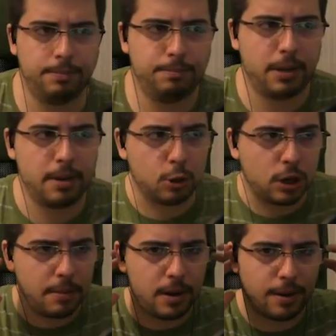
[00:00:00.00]
veremos a
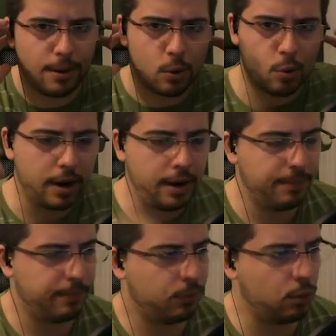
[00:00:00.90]
ver qué ocurre.
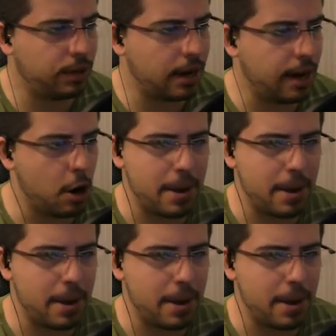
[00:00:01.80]
Tú tranquilo,